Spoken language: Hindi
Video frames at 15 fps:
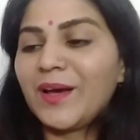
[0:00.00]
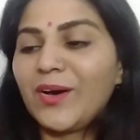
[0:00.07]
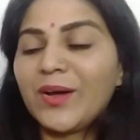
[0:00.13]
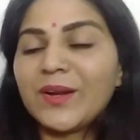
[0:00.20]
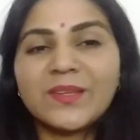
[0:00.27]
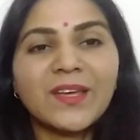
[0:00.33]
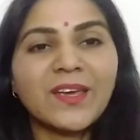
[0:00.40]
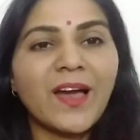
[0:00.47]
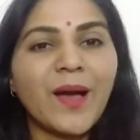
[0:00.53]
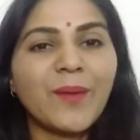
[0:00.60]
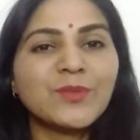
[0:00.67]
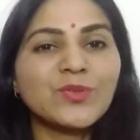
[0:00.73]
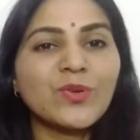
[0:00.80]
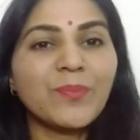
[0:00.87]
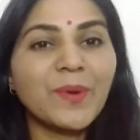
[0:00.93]
और देखिए
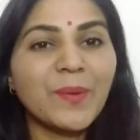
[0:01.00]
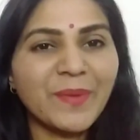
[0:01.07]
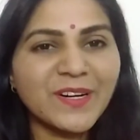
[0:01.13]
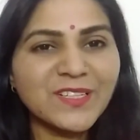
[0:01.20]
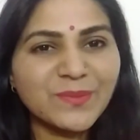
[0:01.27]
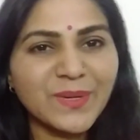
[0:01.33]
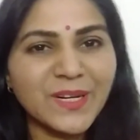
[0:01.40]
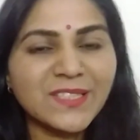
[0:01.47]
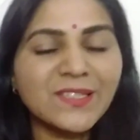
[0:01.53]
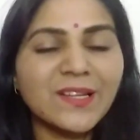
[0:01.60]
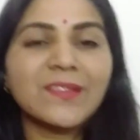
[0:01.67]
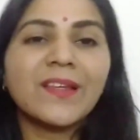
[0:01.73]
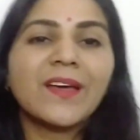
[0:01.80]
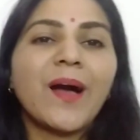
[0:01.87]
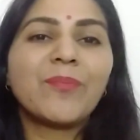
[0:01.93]
आप इसको अपने पर्स में रख
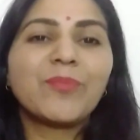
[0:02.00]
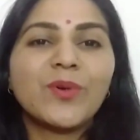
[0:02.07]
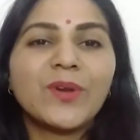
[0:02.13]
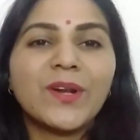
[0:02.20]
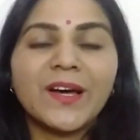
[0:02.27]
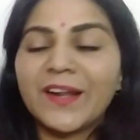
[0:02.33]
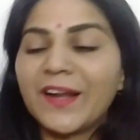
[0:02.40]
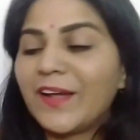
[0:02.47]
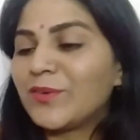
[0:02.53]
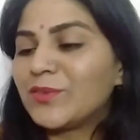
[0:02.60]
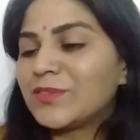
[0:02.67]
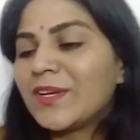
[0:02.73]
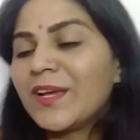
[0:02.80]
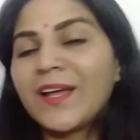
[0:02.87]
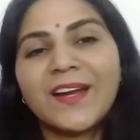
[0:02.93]
सकते हैं आपको लग रहा है
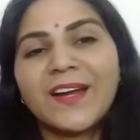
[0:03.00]
कुछ